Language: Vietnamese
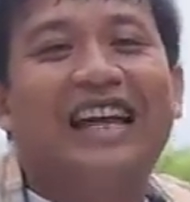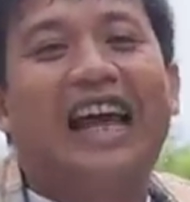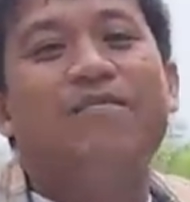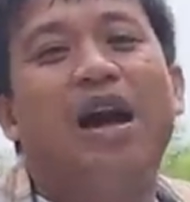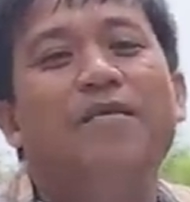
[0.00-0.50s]
cái
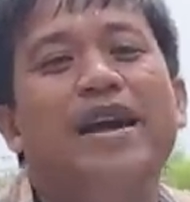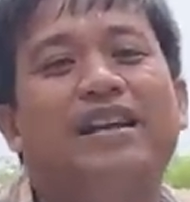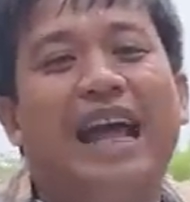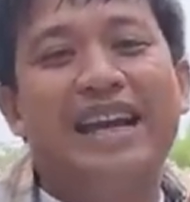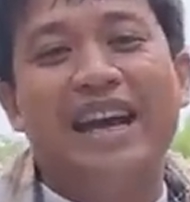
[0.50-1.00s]
cảnh ở
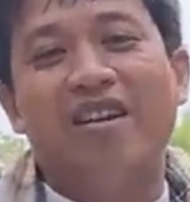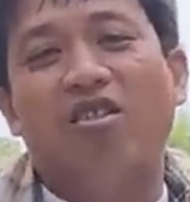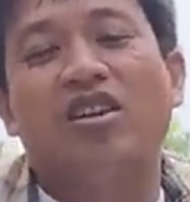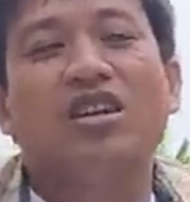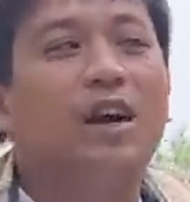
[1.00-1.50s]
miền Tây
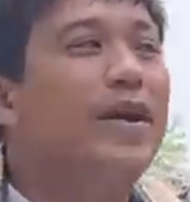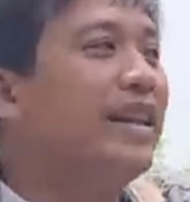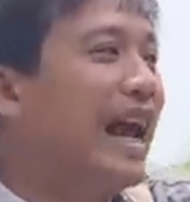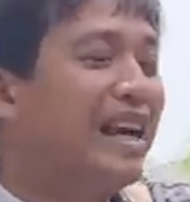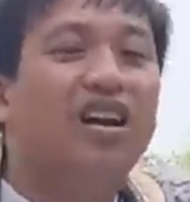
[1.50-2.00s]
non nước ở
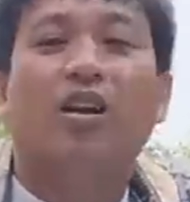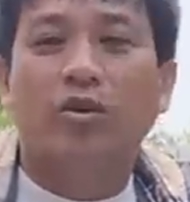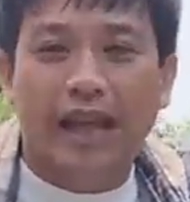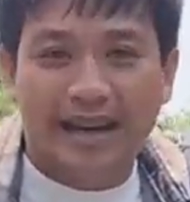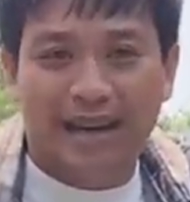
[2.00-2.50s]
miền Tây nó
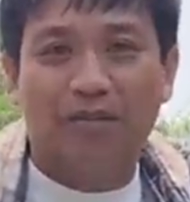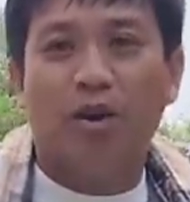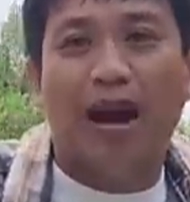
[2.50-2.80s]
hữu tình lắm